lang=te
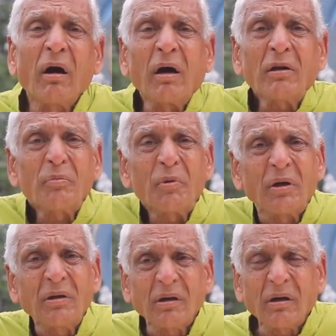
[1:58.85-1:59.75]
ఆ ఆత్మ
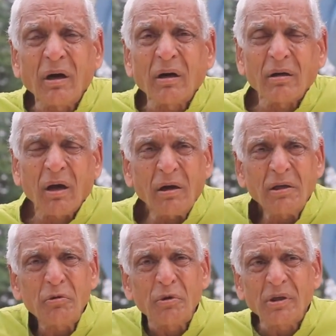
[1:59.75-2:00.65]
అక్కడ
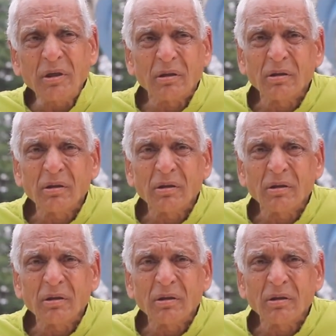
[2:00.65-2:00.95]
ఆగి ఉంటే